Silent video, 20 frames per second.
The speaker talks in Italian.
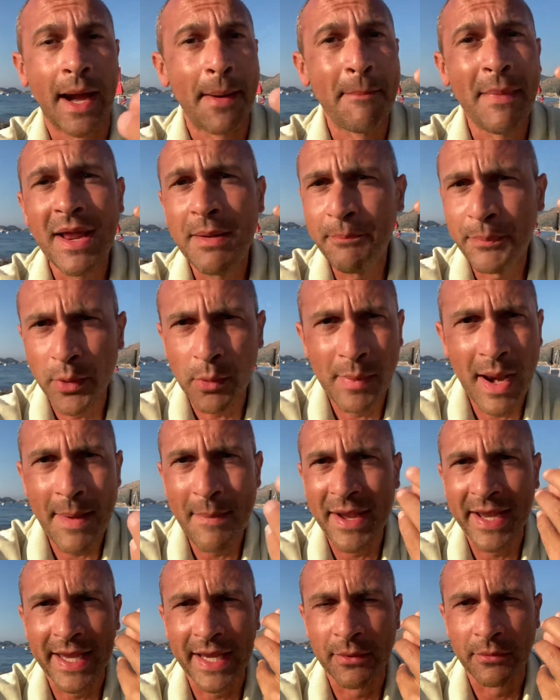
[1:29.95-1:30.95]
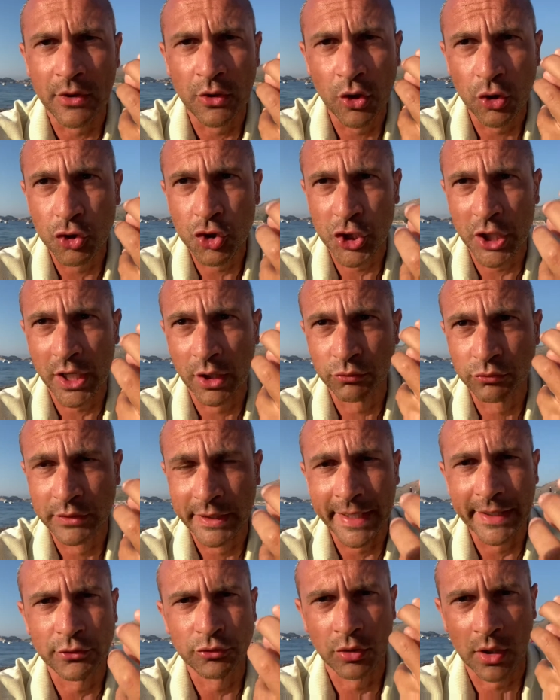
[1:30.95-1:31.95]
Ma il problema è che non c'era un
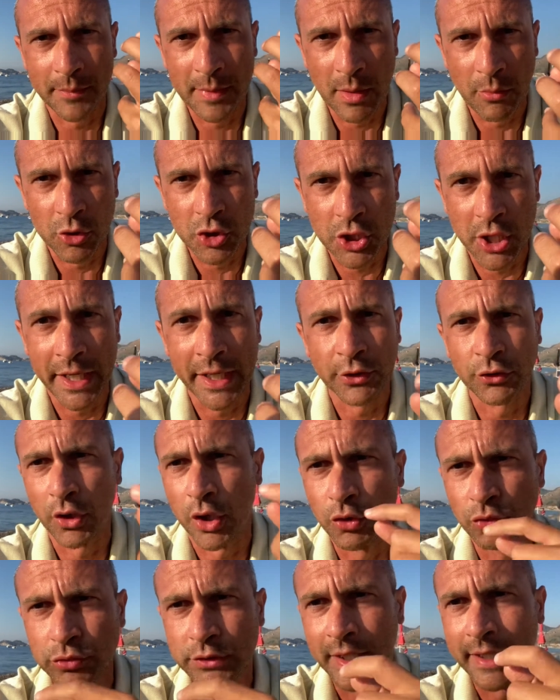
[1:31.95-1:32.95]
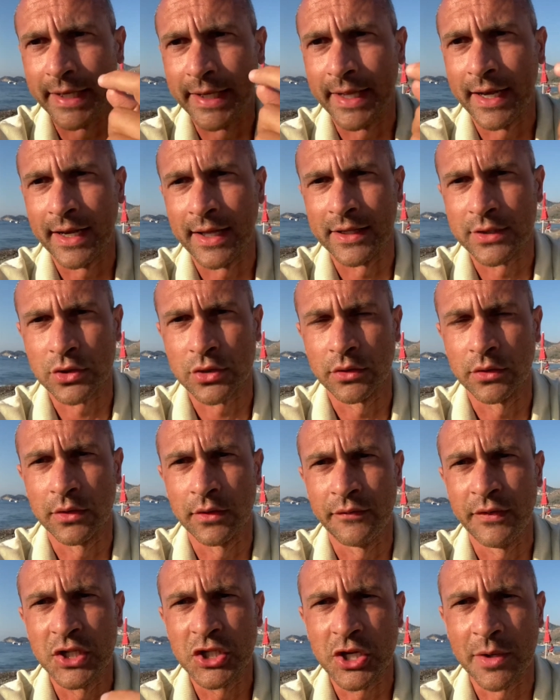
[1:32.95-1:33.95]
tetto, l'abbiamo già detto, è inutile che la
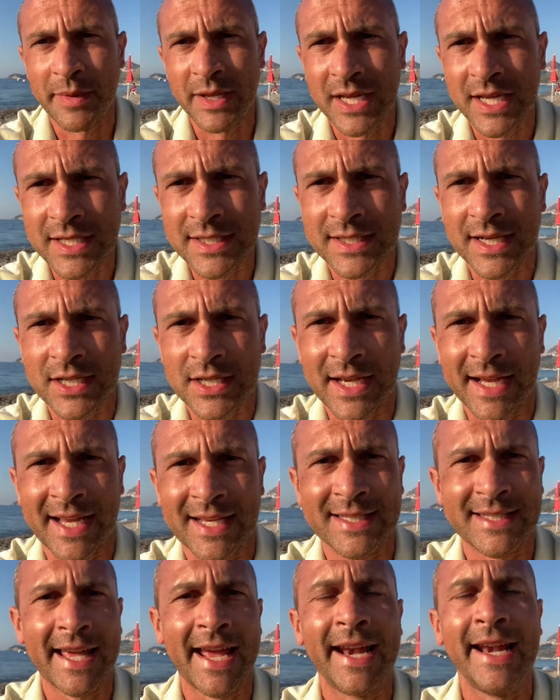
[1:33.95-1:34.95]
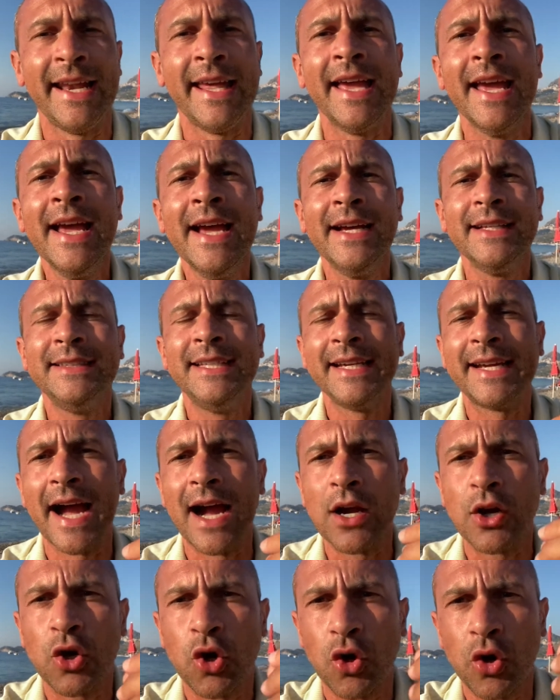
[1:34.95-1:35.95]
vice ministra Castelli dica
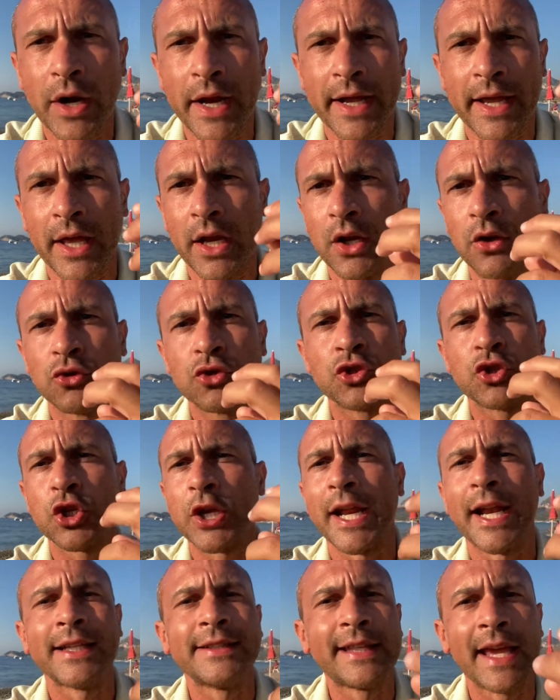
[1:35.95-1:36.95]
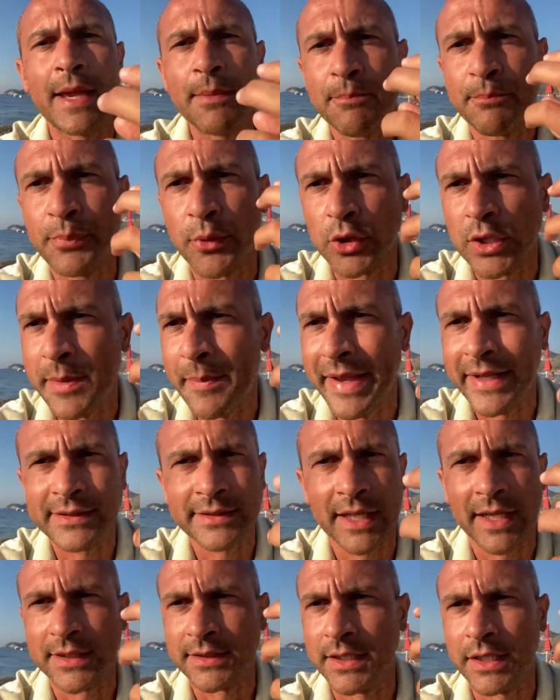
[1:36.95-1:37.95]
ancora che non c'era tempo di
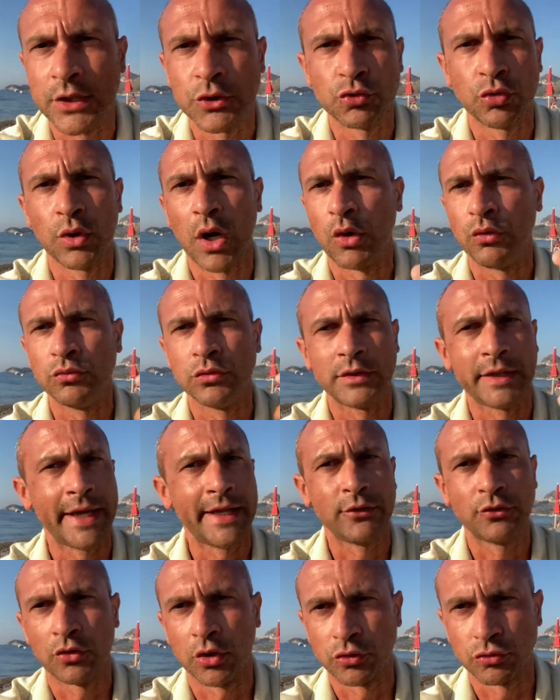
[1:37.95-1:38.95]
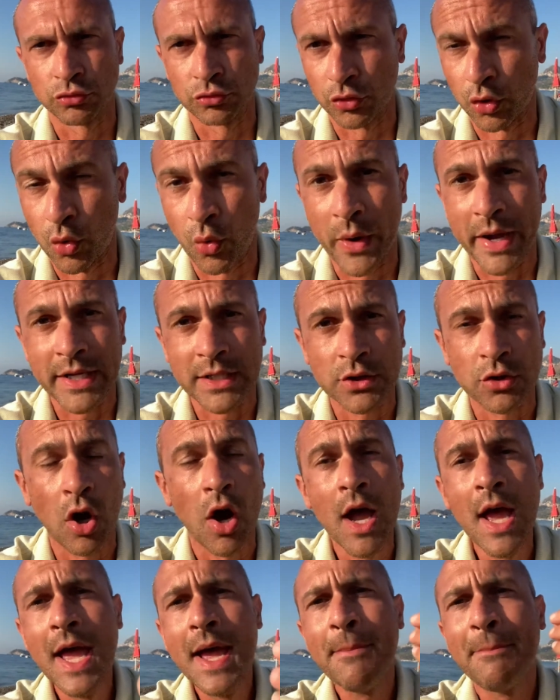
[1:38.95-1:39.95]
mettere addirittura un tetto a tutto questo.
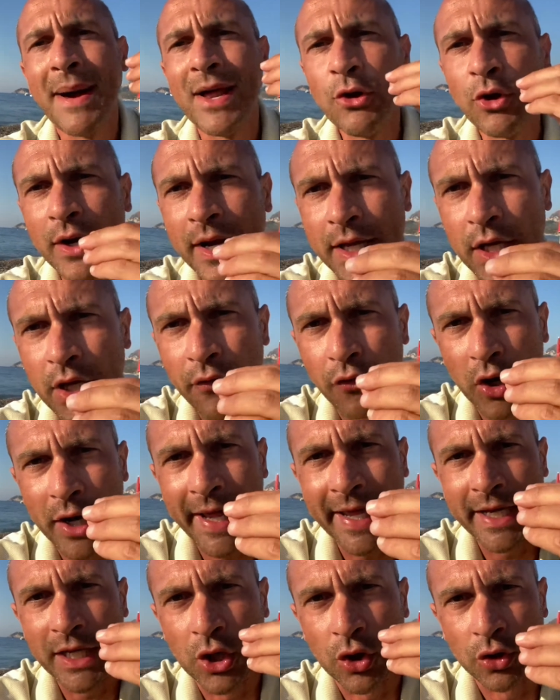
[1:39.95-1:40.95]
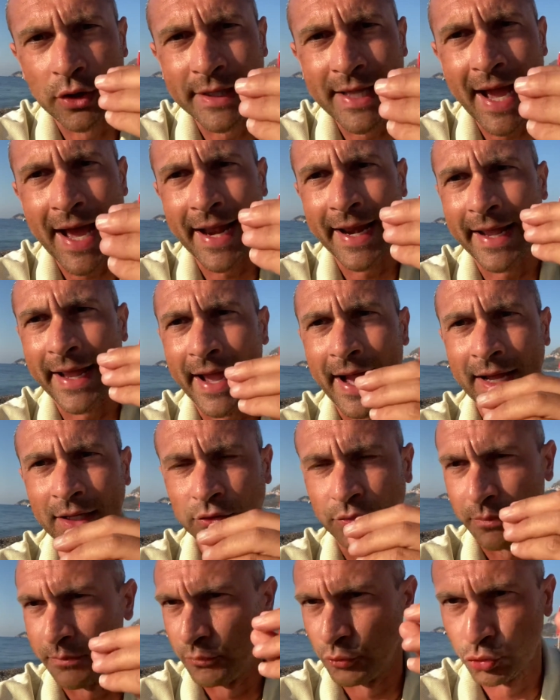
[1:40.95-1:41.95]
Ma allora io vorrei ricordare a
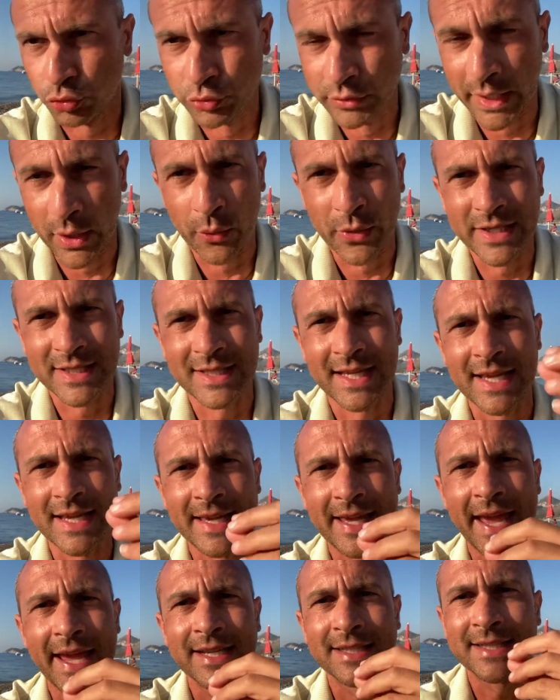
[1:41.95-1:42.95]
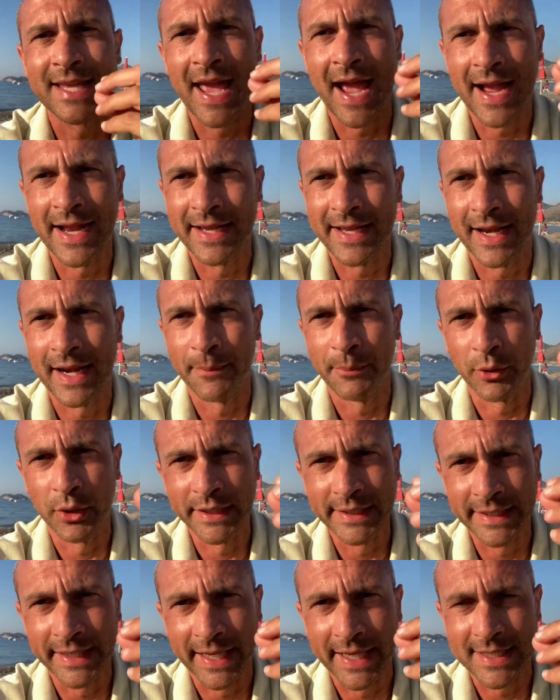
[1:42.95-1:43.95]
tutte queste inchieste e anche alla
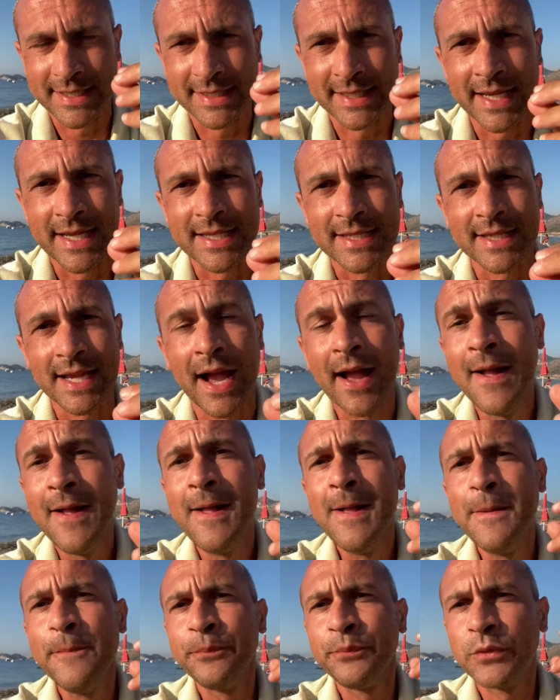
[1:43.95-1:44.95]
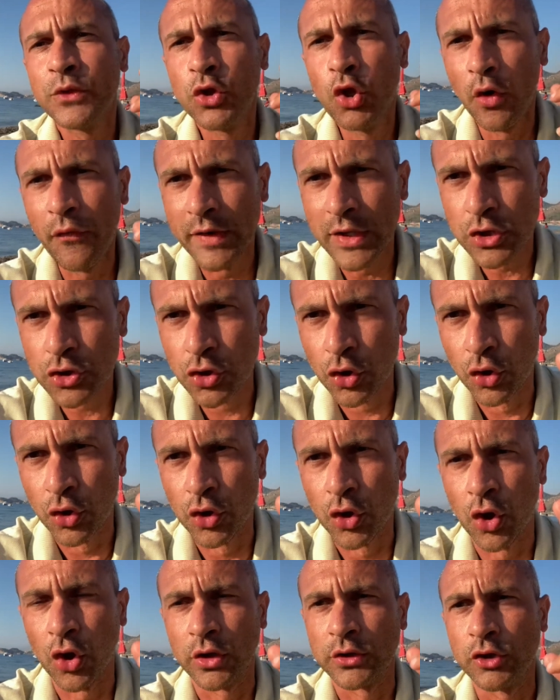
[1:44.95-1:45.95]
politica stessa dove
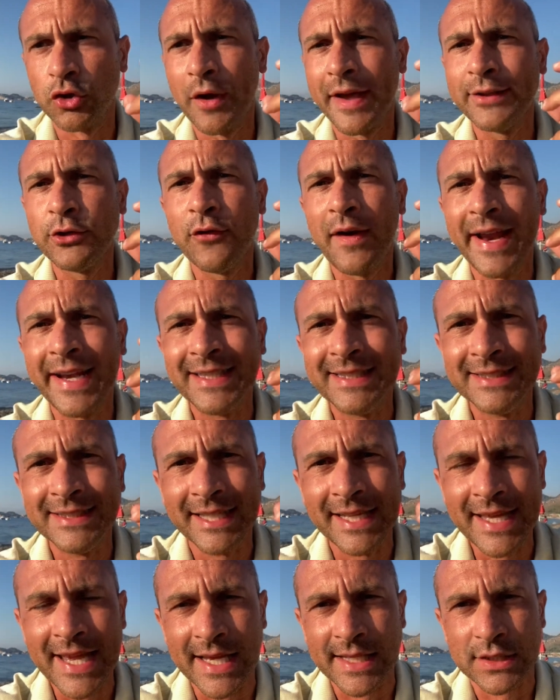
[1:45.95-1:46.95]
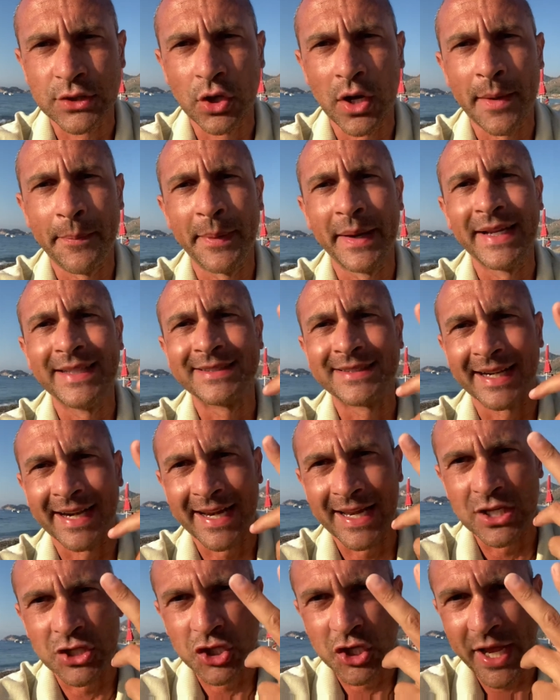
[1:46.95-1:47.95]
sono? Dov'è l'indignazione per i
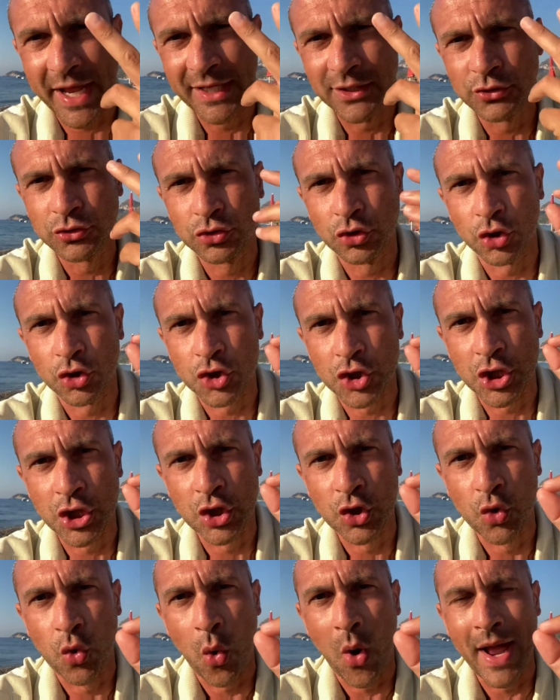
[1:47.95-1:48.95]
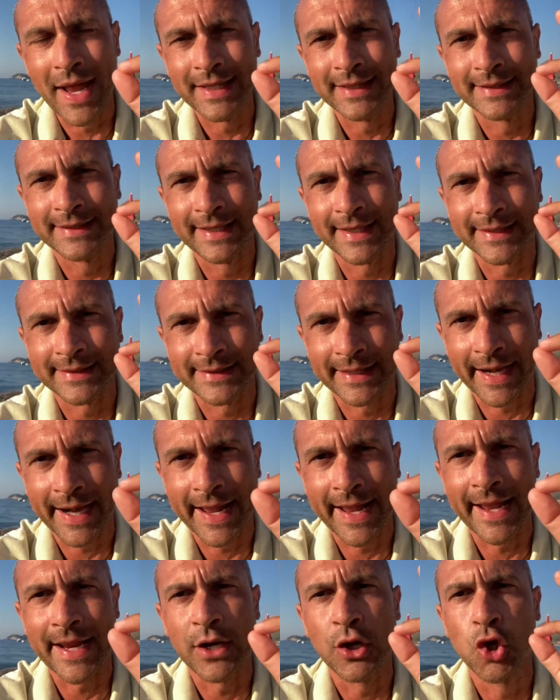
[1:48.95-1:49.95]

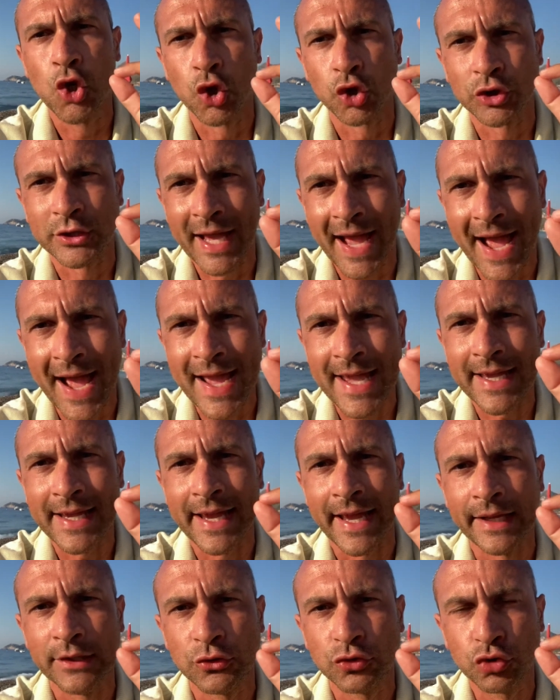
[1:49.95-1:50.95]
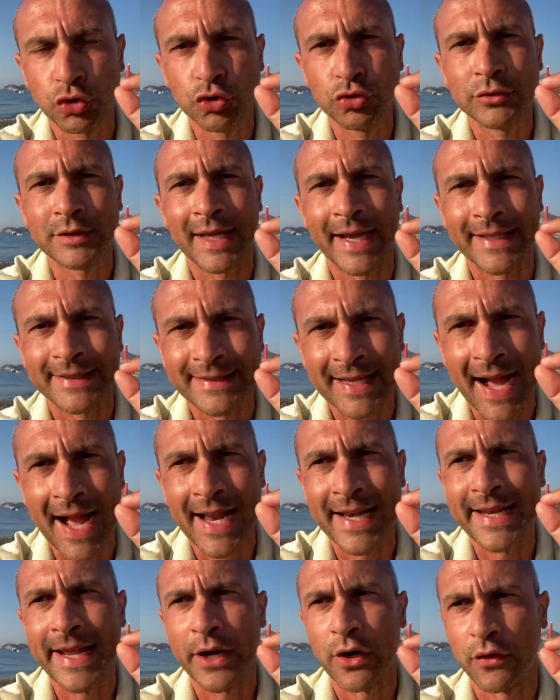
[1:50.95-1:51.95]
353 notai che in tutta
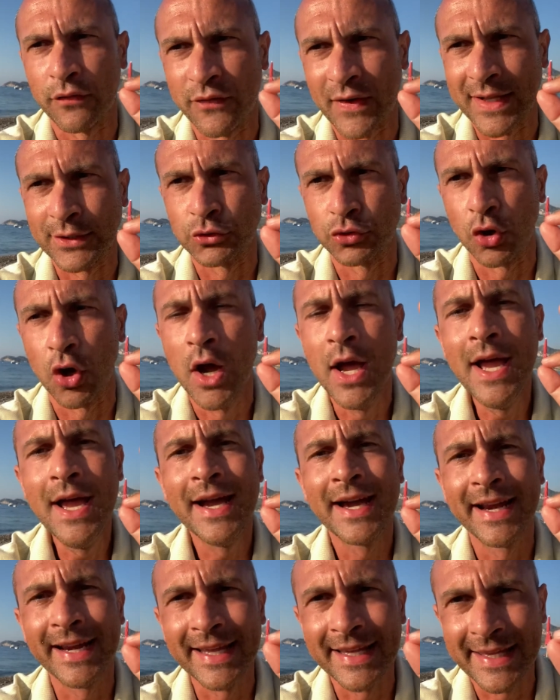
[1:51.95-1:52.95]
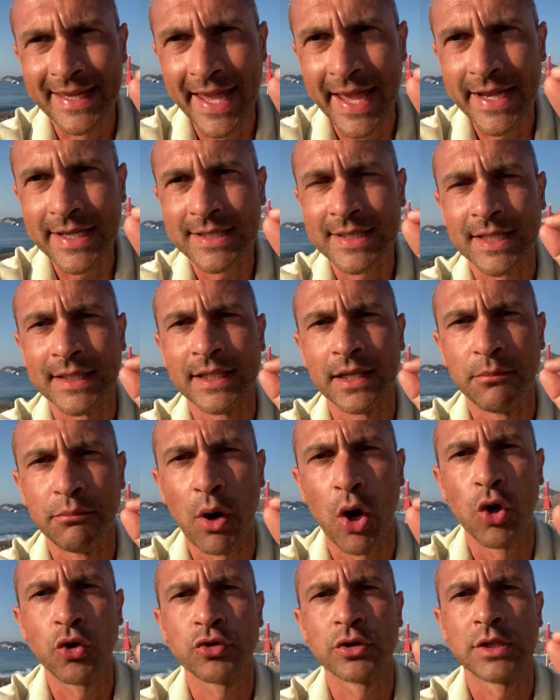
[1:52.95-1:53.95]
Italia hanno fatto richiesta del
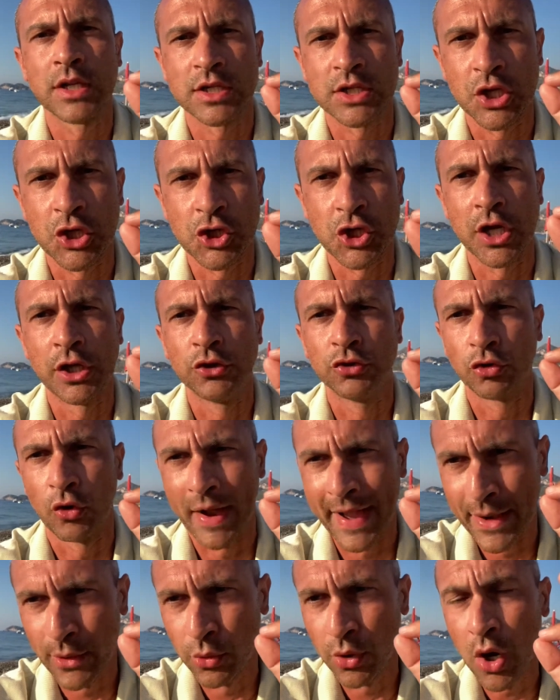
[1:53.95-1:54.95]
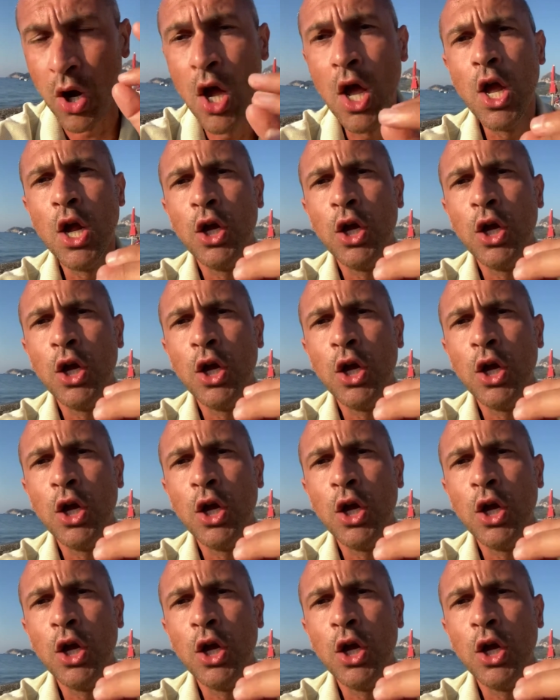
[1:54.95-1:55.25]
bonus da 600 euro?